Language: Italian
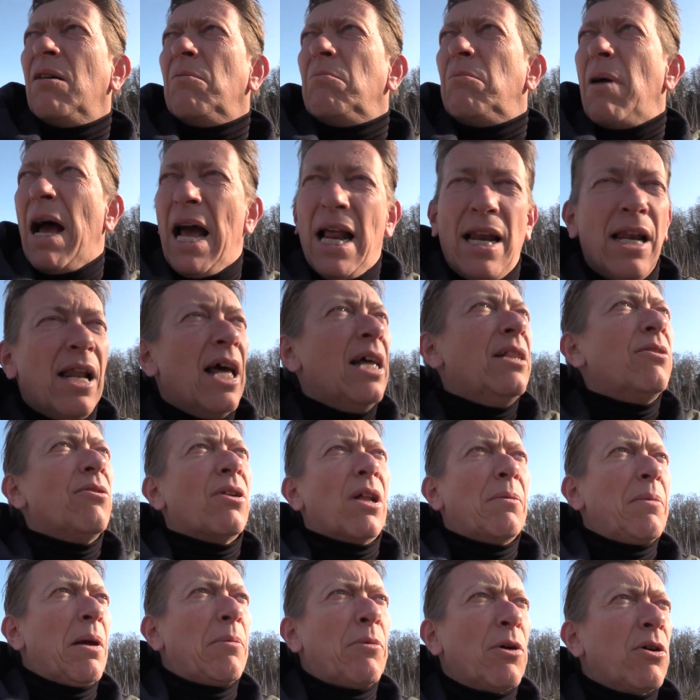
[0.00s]
belle, non
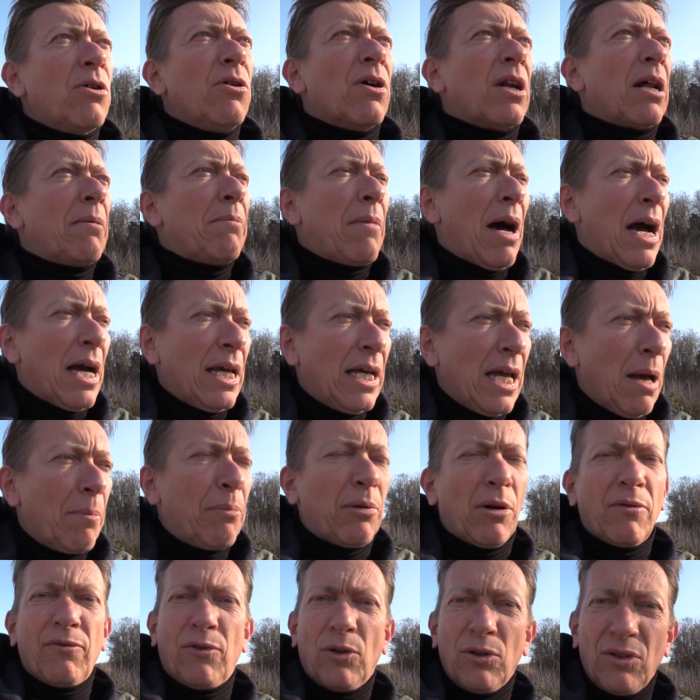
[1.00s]
le abbiamo ancora mai
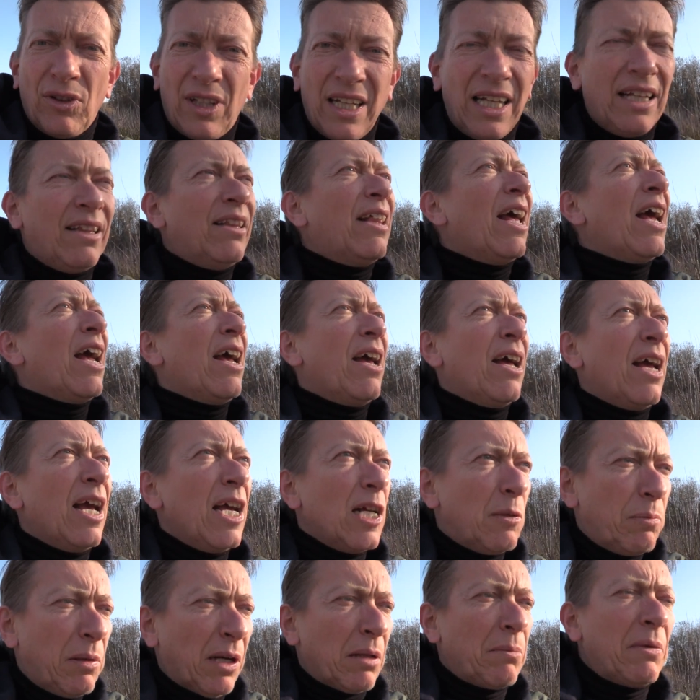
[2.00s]
approfondite
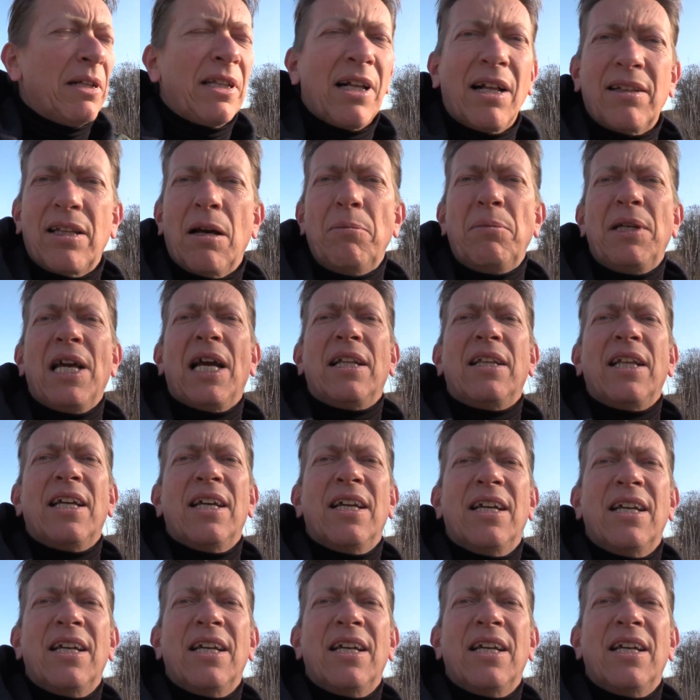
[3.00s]
e sperimentate a piedi.